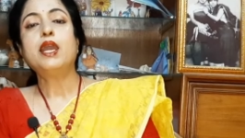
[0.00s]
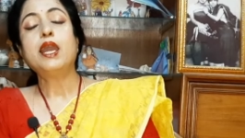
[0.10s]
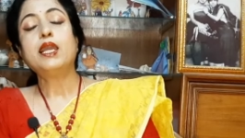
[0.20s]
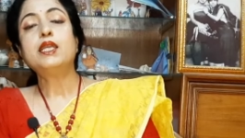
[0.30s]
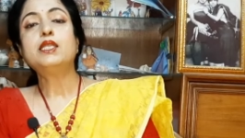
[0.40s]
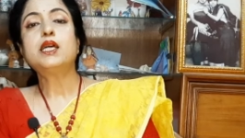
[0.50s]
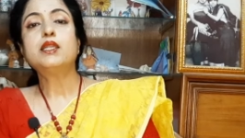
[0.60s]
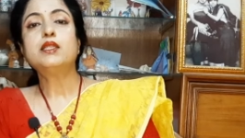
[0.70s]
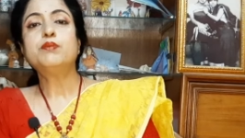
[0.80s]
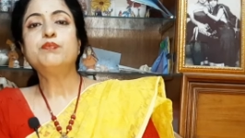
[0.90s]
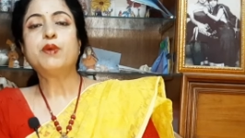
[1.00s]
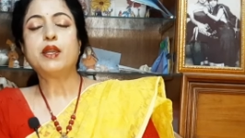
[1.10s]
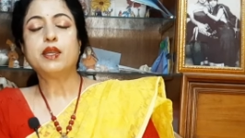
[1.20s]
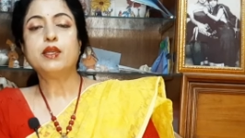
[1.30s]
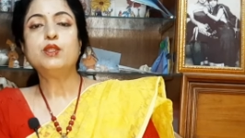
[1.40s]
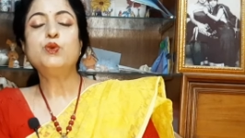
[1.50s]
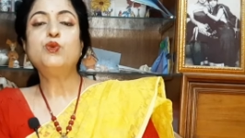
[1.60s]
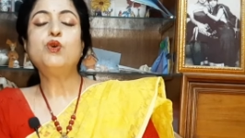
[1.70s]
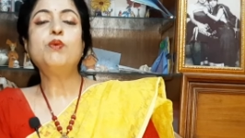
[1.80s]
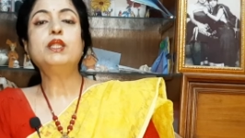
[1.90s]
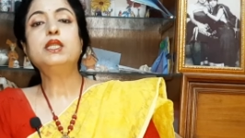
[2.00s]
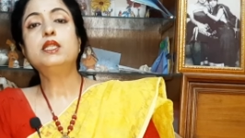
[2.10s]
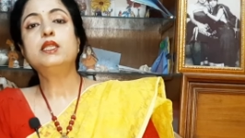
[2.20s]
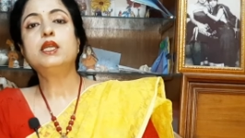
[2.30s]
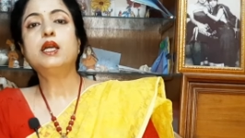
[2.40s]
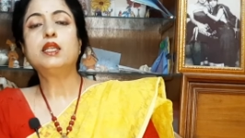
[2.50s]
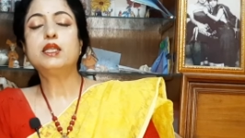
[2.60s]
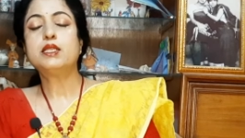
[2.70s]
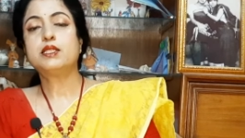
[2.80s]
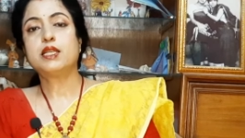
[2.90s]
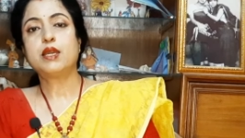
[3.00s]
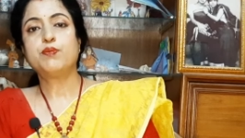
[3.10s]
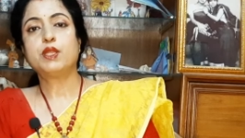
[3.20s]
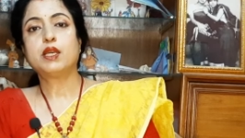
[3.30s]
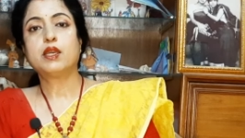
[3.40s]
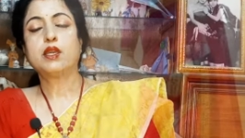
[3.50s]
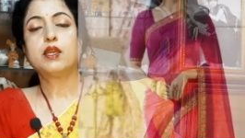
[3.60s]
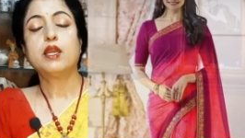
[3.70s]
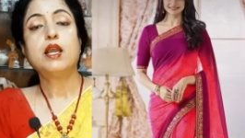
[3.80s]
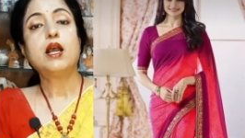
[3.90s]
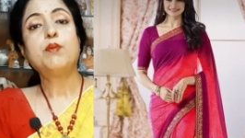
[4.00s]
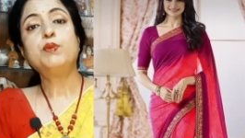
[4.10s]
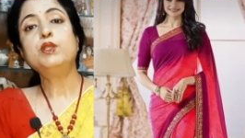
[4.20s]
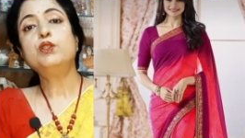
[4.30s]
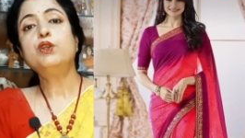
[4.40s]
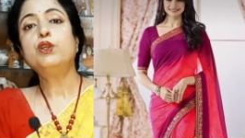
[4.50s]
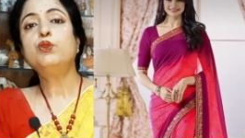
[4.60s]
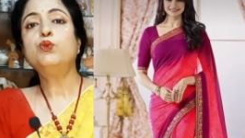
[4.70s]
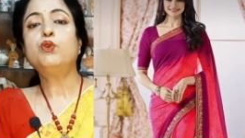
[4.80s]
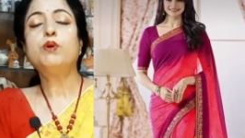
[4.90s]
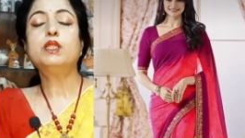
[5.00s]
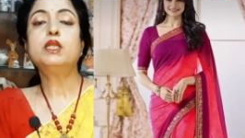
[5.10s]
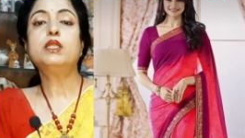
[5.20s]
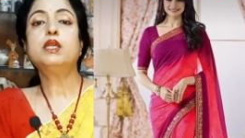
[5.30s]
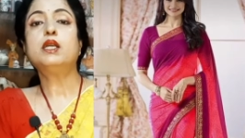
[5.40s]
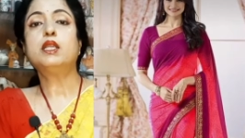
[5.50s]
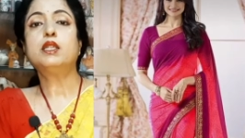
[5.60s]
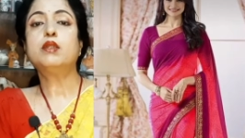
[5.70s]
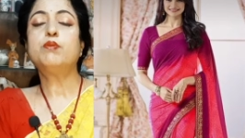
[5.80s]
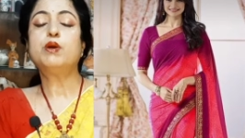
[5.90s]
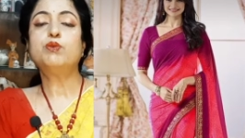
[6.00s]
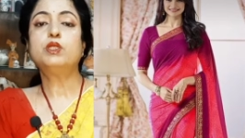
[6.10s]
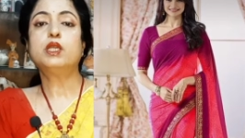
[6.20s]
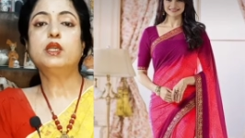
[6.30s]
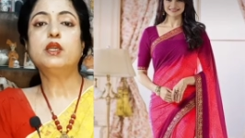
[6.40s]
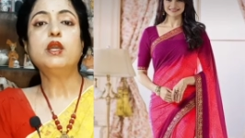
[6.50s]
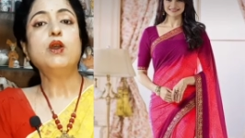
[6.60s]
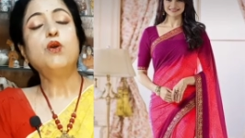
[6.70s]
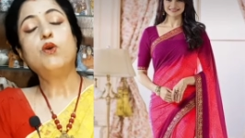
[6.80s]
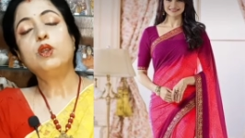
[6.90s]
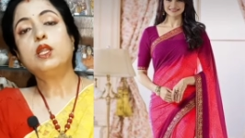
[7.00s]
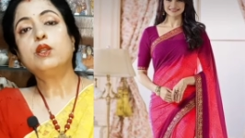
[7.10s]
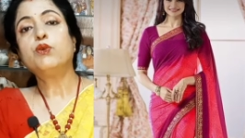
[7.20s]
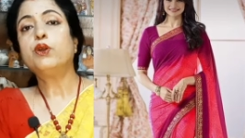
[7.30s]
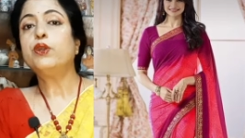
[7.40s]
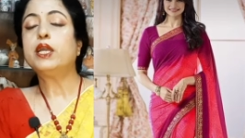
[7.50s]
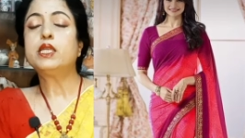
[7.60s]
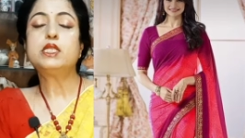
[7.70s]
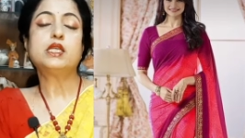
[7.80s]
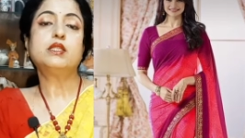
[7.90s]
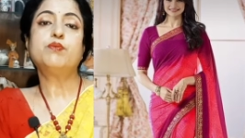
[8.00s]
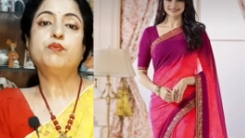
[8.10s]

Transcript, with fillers: একই শাড়ির পারে দুটো বা তিনটে কালারের স্ট্রাইপ থাকে আপনি যদি ওই দুটো বা তিনটে কালারের ব্লাউজকে অল্টার করে ওই একই সাথে